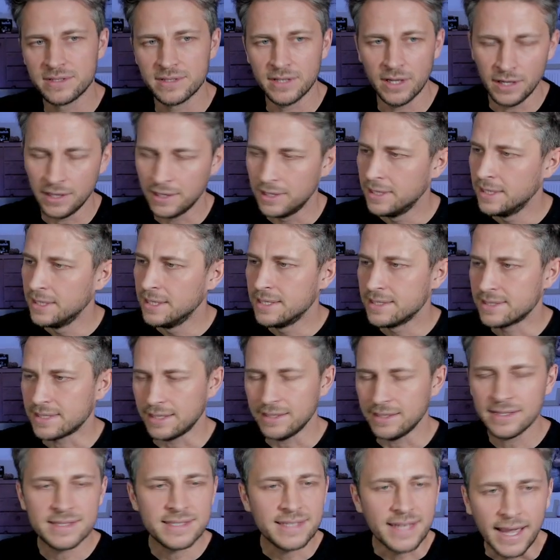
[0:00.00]
Ja, sind
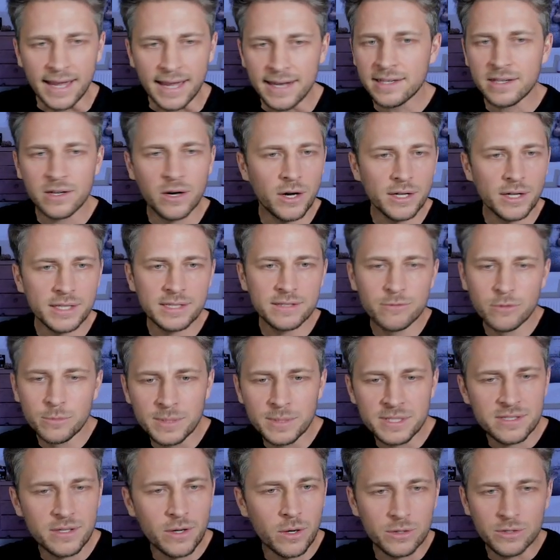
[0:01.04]
jetzt keine Karten, wo man
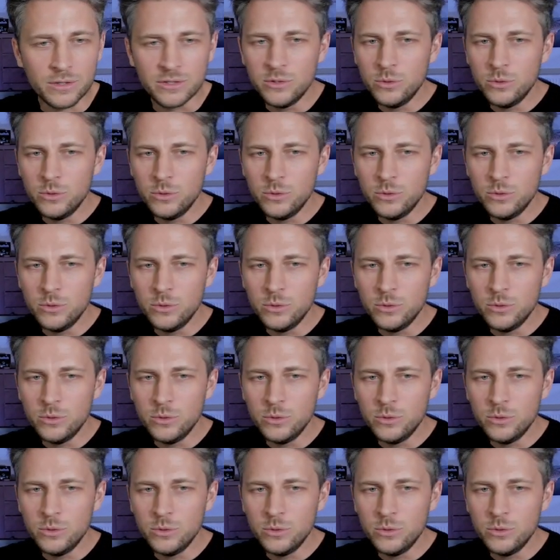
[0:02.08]
sagt,